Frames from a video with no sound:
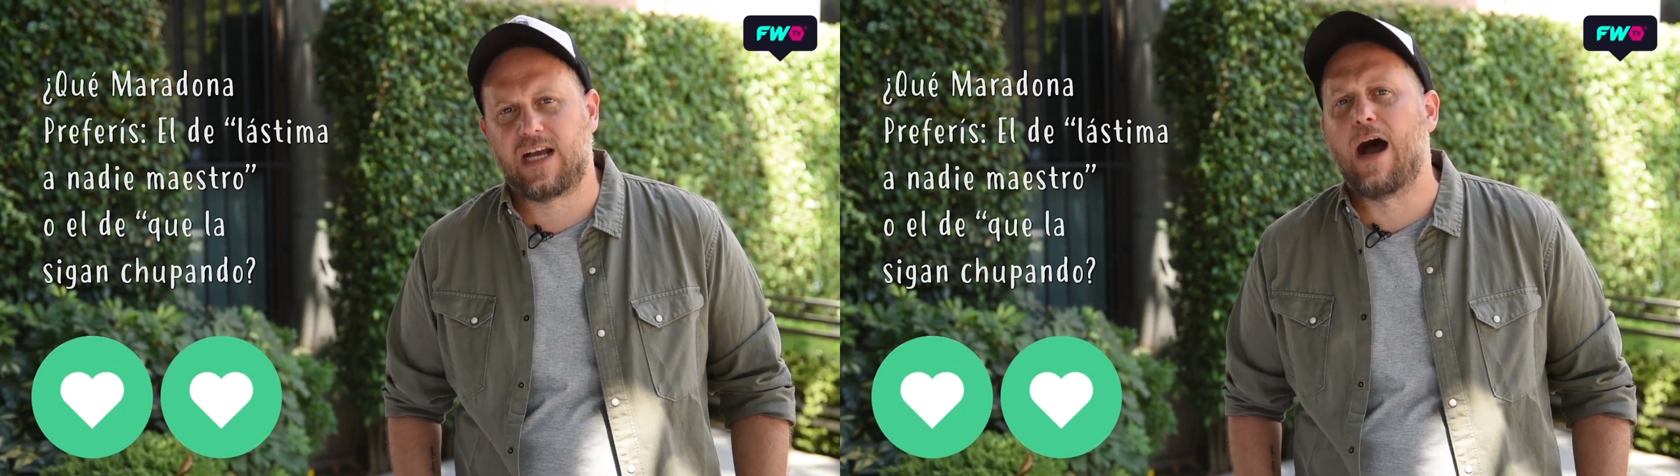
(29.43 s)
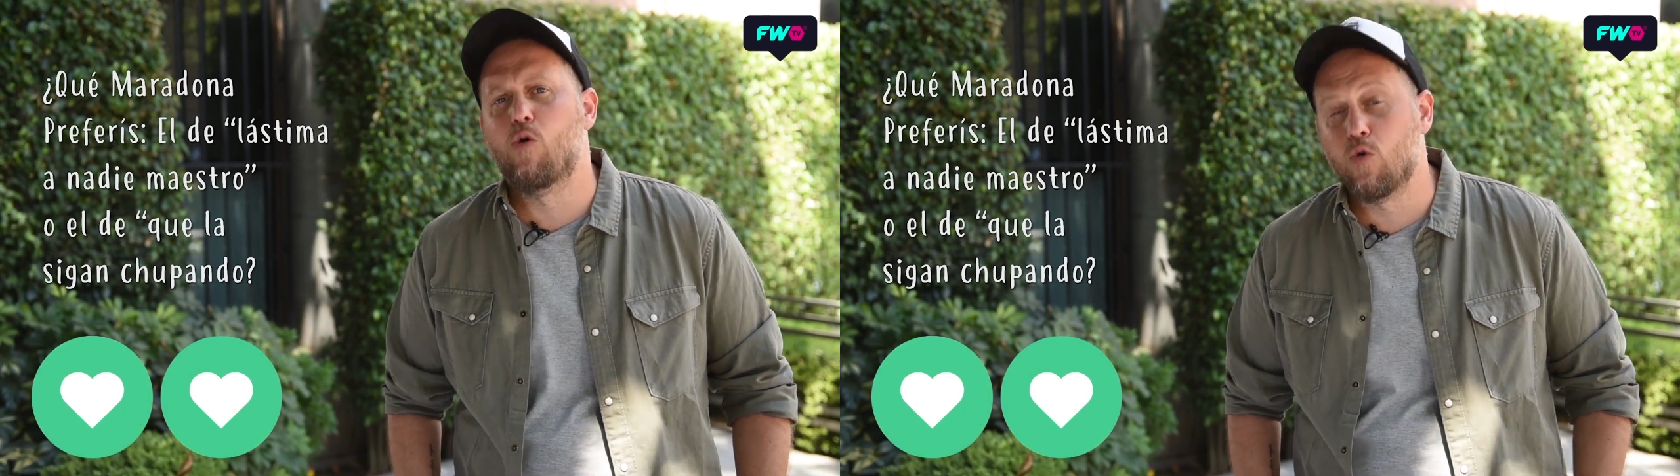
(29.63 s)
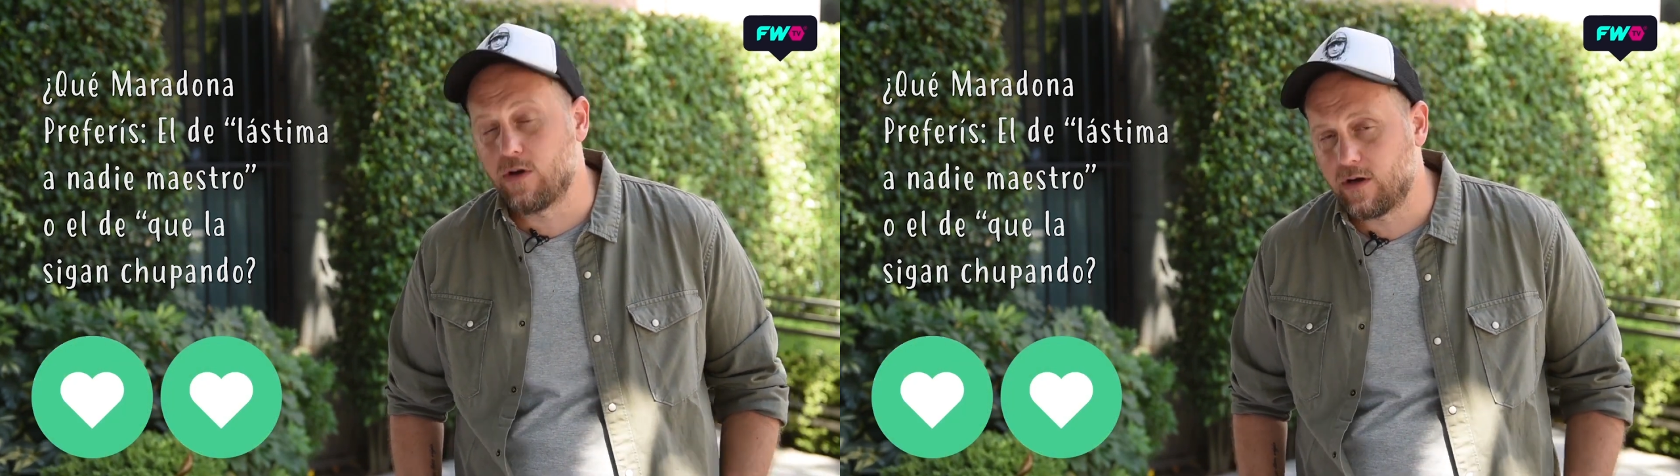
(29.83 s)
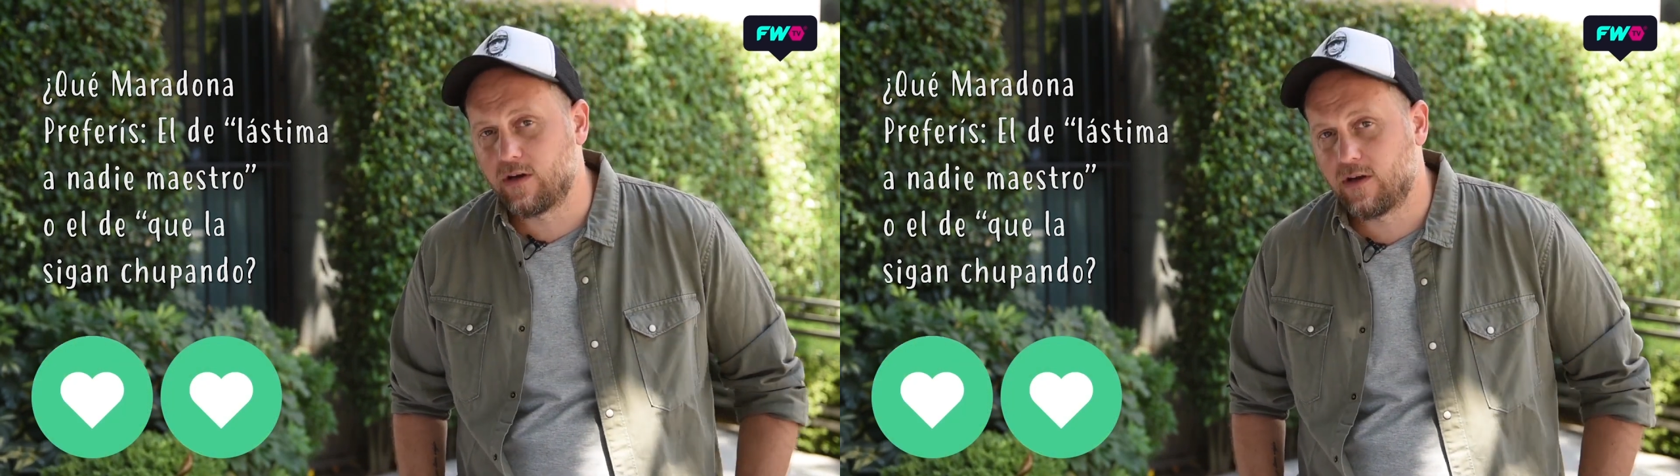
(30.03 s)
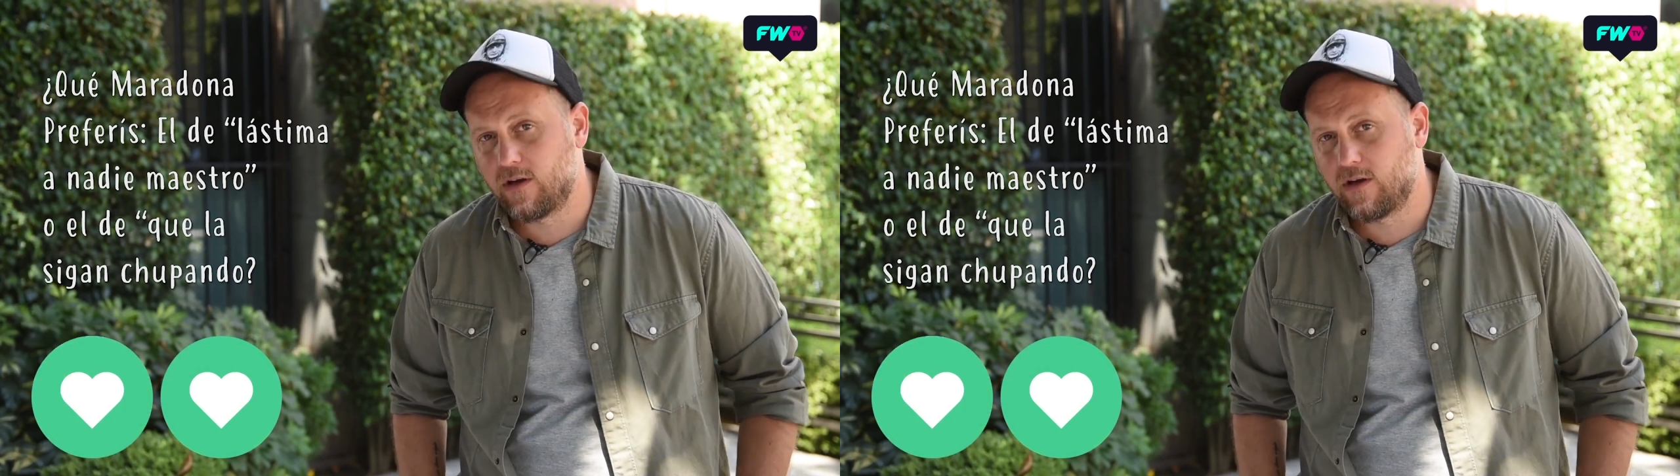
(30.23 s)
Aún